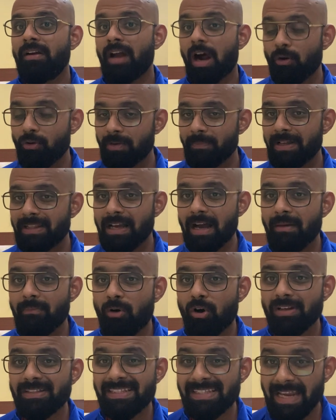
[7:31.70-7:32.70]
डाउट में था
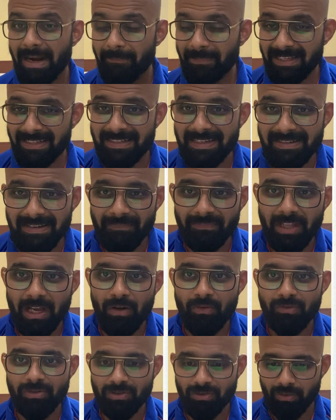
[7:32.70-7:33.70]
बहुत स्केप्टिसिज्म था
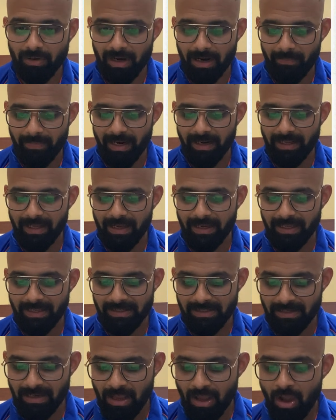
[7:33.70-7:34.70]
उस टूर्नामेंट के
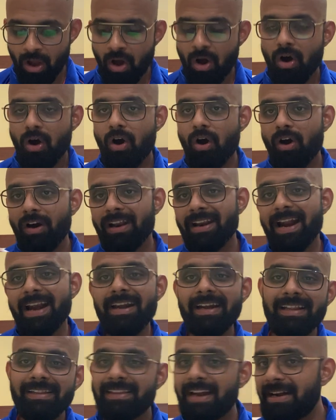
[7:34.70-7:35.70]
अगेंस्ट और
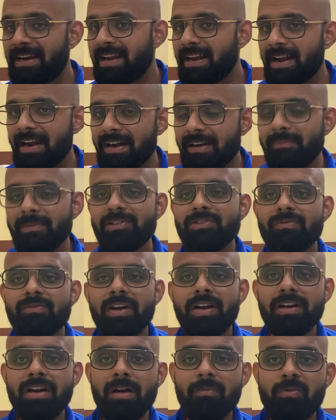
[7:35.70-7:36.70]
1938 में जो
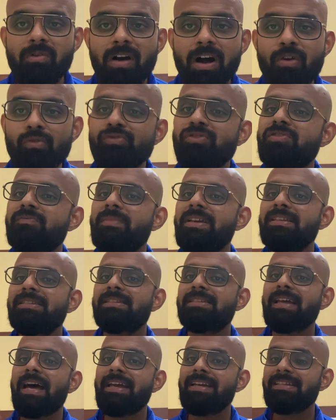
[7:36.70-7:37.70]
वर्ल्ड कप हुआ उसमें
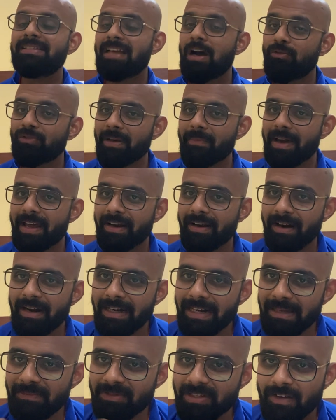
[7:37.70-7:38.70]
सारी साउथ अमेरिकन
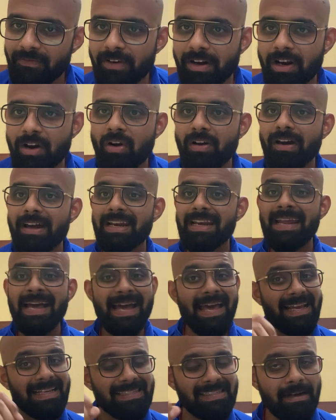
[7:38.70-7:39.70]
टीम्स ने विड्रॉ कर लिया
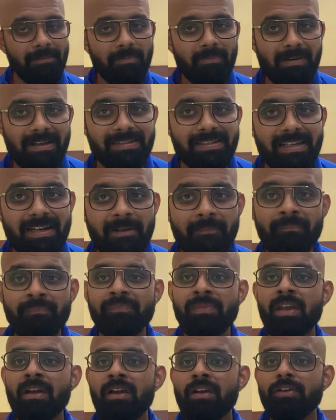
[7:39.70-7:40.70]
एक्सेप्ट ब्राजील
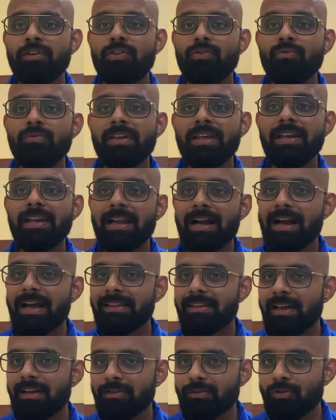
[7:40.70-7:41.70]
क्योंकि
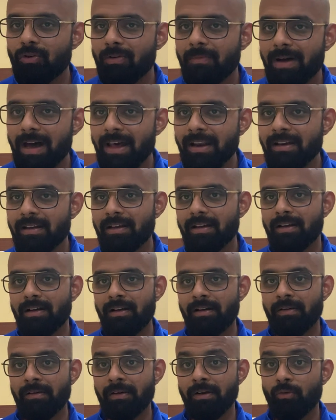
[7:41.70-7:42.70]
लगातार दो बार
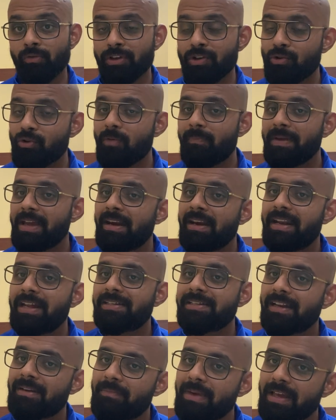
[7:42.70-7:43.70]
यूरोपियन
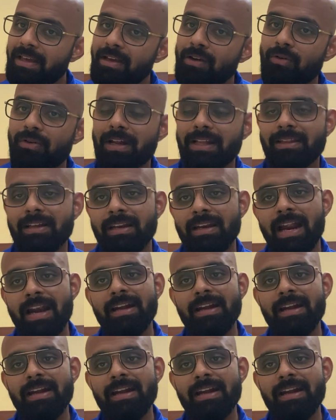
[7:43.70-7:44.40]
नेशन में ही हो रहा था